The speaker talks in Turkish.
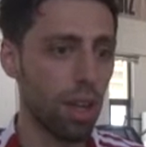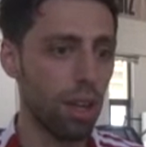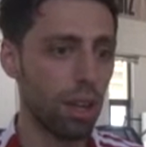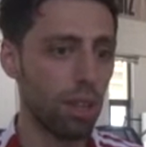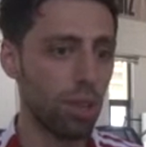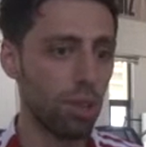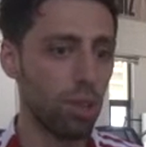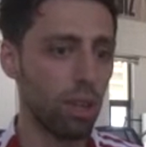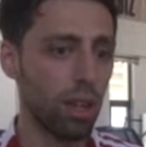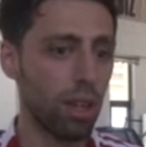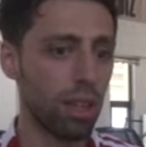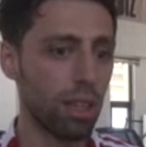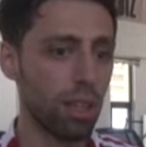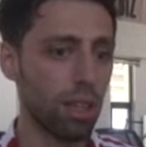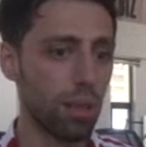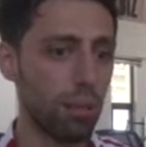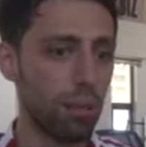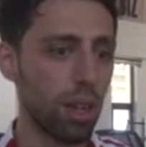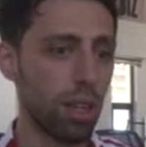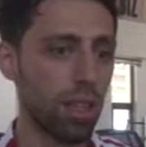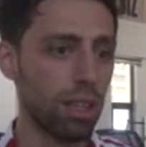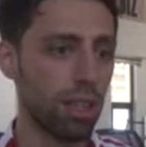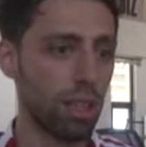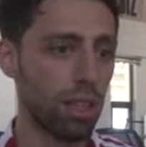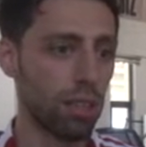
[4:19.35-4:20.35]
E, şu anda
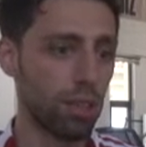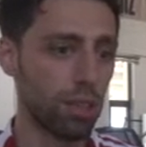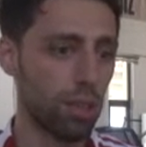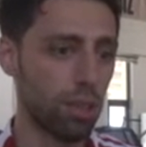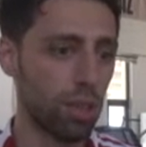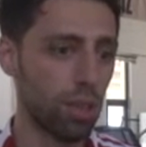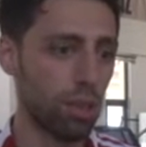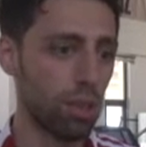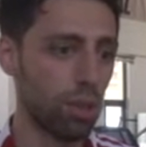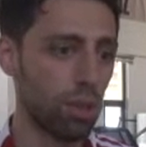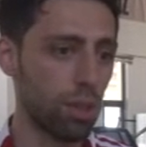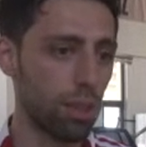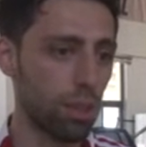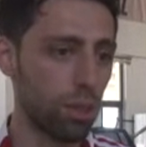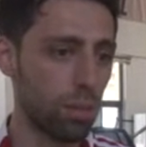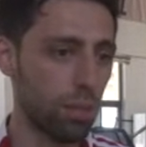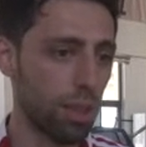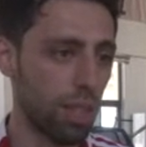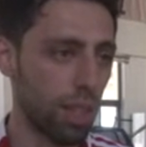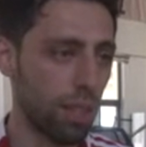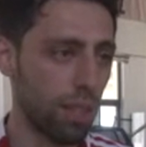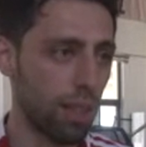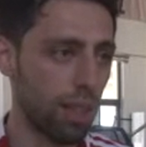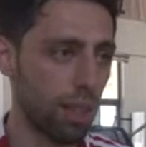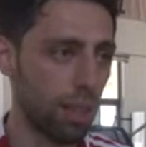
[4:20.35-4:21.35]
da başlangıç olarak çok iyi
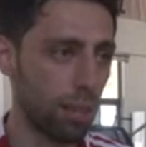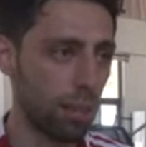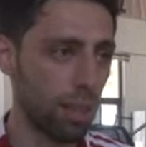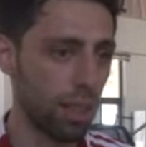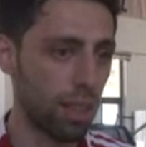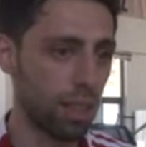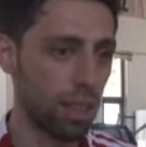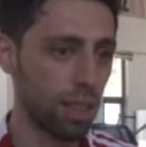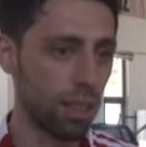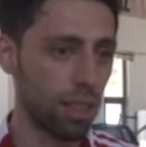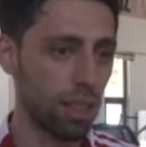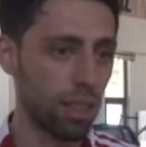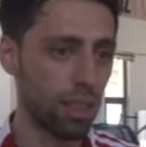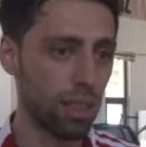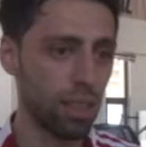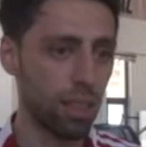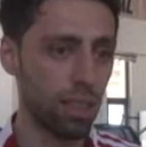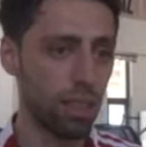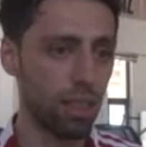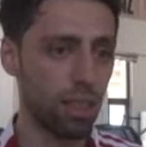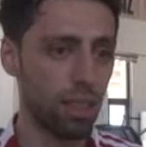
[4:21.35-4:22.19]
bir seviyede başladık.